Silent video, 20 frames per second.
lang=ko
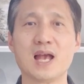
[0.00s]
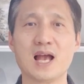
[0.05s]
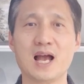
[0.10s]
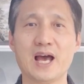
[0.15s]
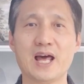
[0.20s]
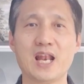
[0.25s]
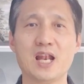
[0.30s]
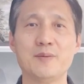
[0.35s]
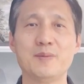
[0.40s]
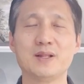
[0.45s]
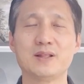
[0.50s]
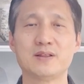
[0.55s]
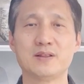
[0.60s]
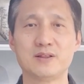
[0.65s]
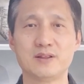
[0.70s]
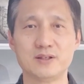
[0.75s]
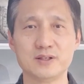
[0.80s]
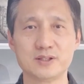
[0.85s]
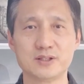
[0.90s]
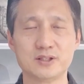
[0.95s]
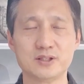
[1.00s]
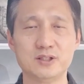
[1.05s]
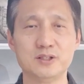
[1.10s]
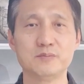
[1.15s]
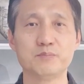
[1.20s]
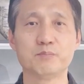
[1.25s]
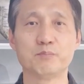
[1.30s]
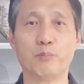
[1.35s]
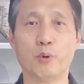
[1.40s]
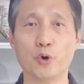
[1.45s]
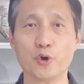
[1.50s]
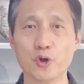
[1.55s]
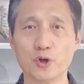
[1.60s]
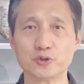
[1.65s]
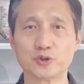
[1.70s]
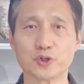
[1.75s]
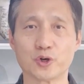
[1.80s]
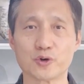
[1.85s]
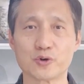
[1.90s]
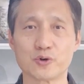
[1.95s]
하나님의 뜻을
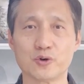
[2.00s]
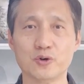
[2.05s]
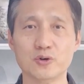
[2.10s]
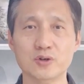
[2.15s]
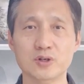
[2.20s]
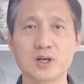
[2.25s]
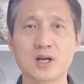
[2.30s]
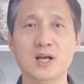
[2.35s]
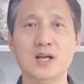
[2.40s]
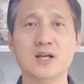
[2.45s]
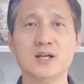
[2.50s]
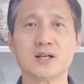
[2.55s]
보여주셨고